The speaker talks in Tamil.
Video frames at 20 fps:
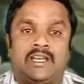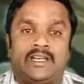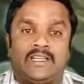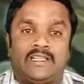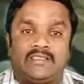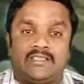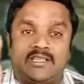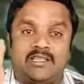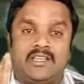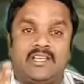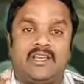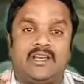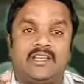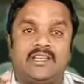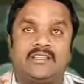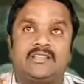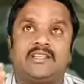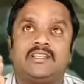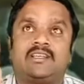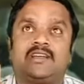எண்ணத்தை நீ
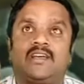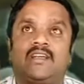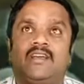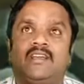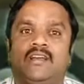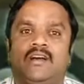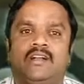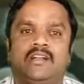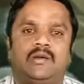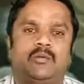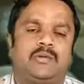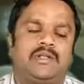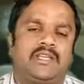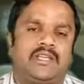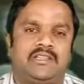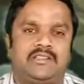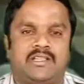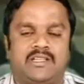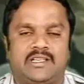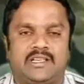அறிந்திருக்கிறாய் ஆண்டவர்
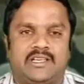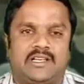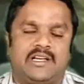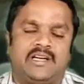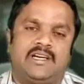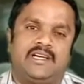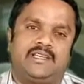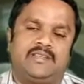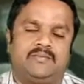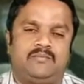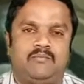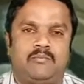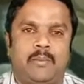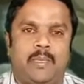அறிந்திருக்கிறார்